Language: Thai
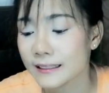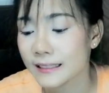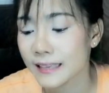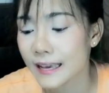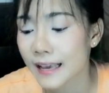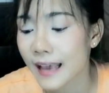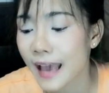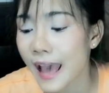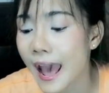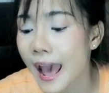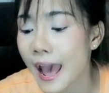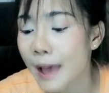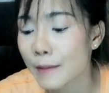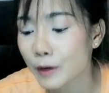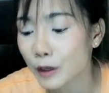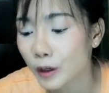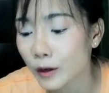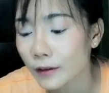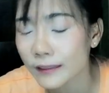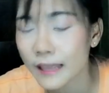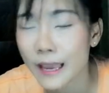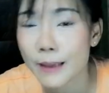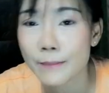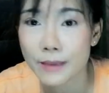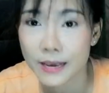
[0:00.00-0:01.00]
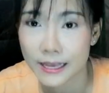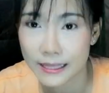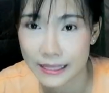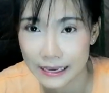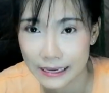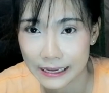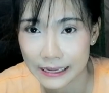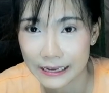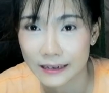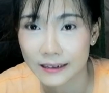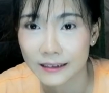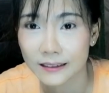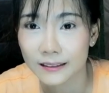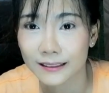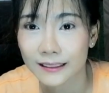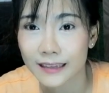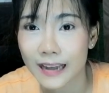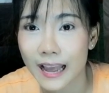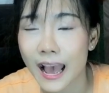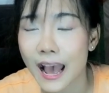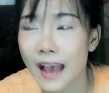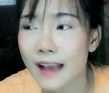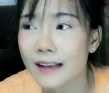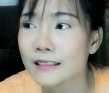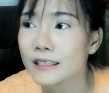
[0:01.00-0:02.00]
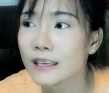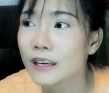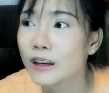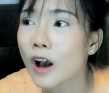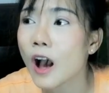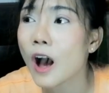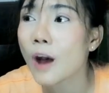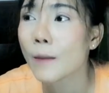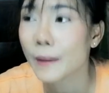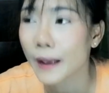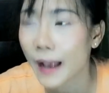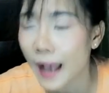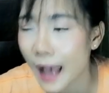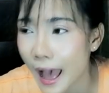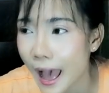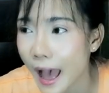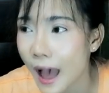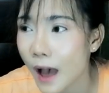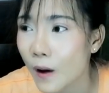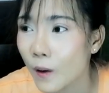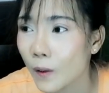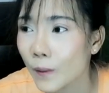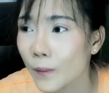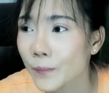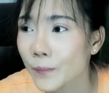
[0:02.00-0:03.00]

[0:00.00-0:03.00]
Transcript: สิงหามันก็เต็มอีกทีนึงนะคะแองจี้ก็เอาไปเข้า